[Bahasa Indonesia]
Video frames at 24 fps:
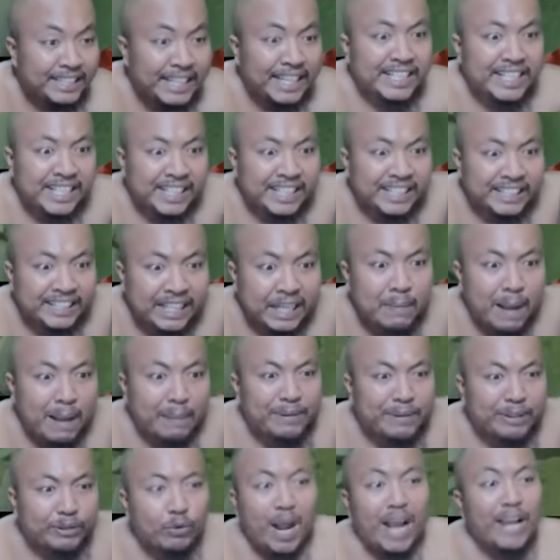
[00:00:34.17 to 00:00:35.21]
tadi iritel
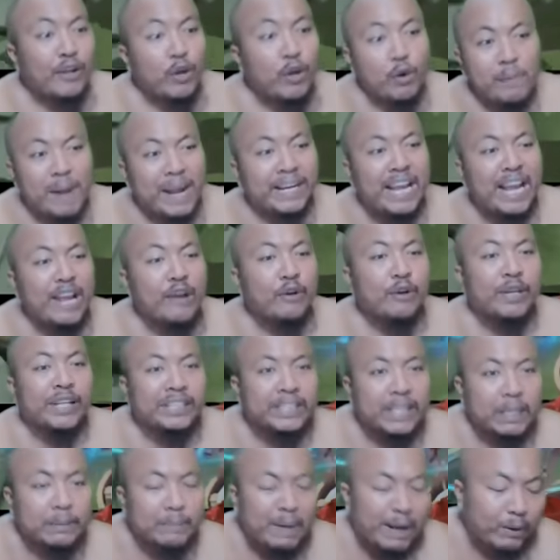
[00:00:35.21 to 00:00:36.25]
babi tuh. Ayo main, ayo
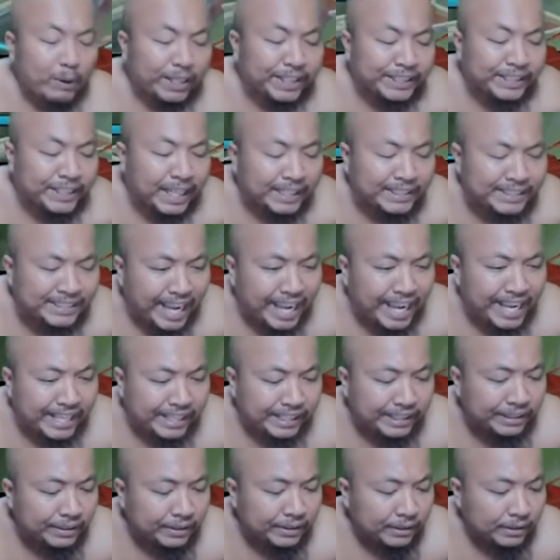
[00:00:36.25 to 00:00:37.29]
iritel bayuan kita
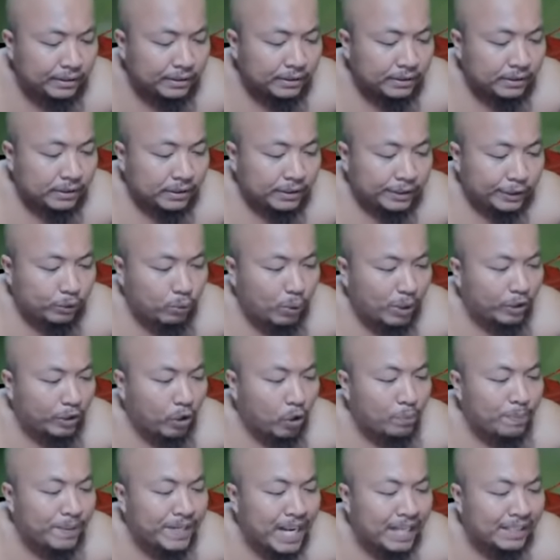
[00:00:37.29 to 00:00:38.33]
anjing. Keluar
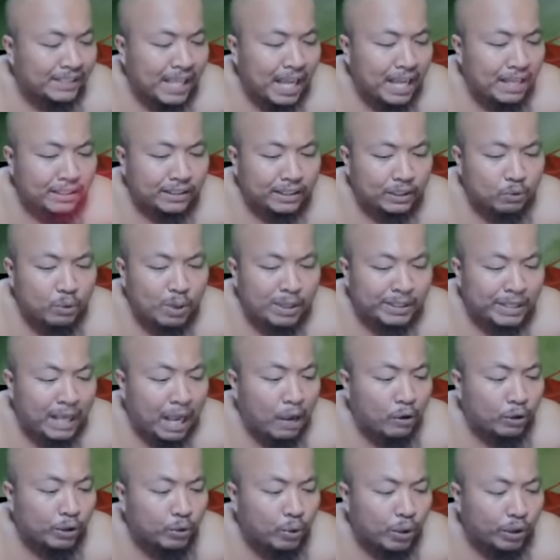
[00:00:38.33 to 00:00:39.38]
kau binatang, keluar
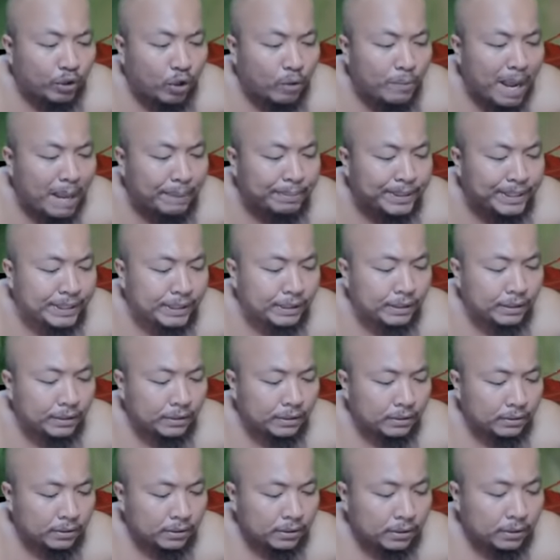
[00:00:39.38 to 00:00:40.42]
kau, keluar kau babi.
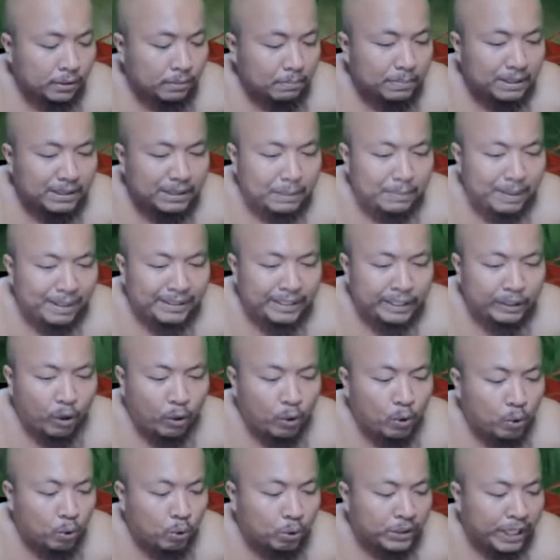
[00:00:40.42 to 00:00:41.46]
Bate-bate
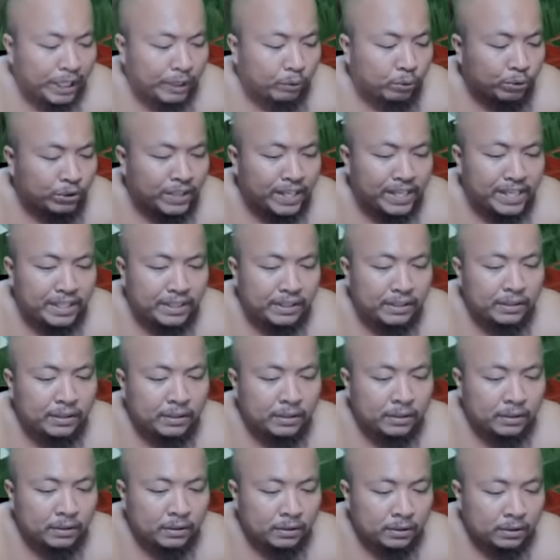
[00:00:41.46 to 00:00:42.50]
kau tek kucing.
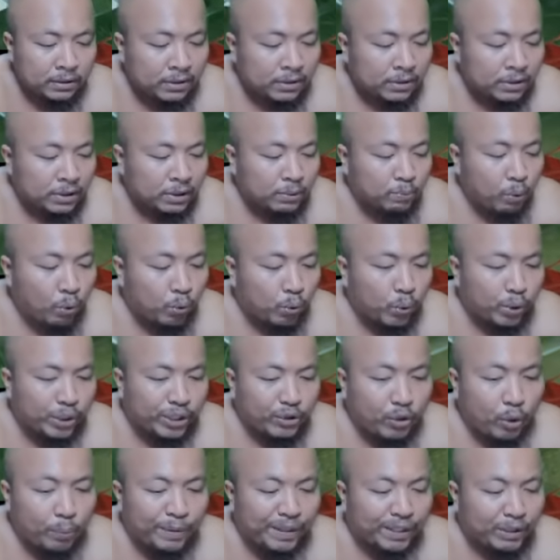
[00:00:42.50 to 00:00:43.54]
Si bodoh
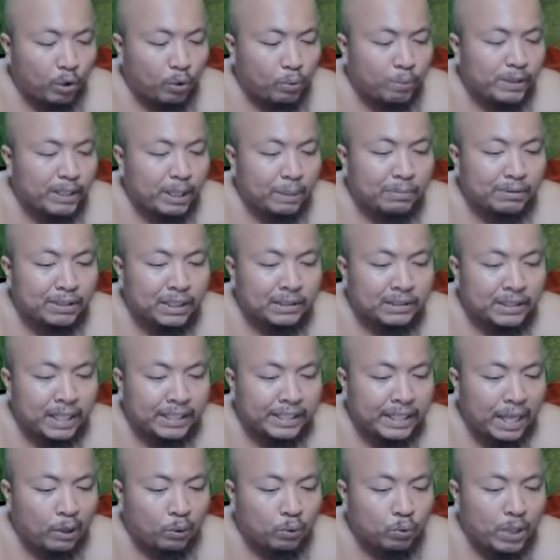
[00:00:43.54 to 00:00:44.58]
ini kopir kau bentang-bentang
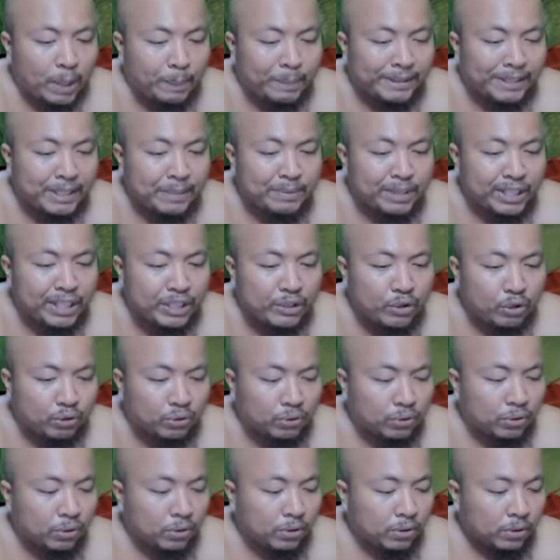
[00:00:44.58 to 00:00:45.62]
tadi aku dapat tim idiot.
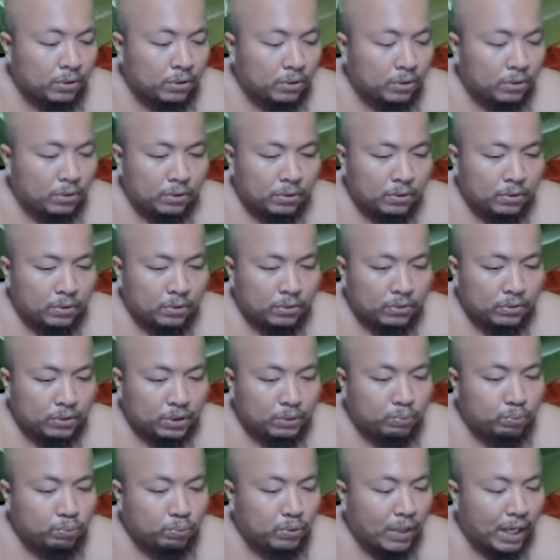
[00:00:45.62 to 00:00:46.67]

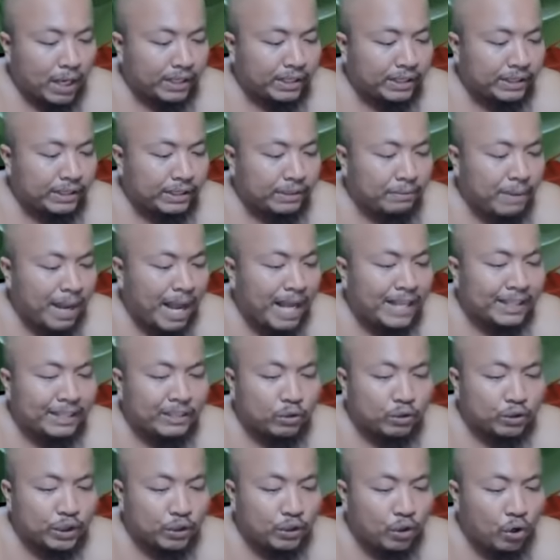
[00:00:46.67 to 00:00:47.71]
udang ini mati
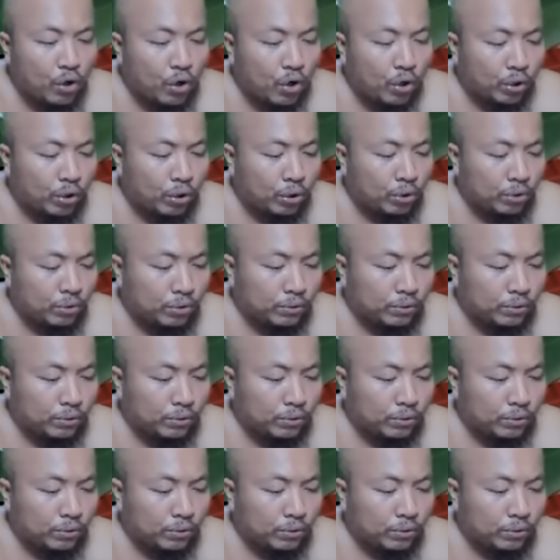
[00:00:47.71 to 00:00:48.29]
kau si longor.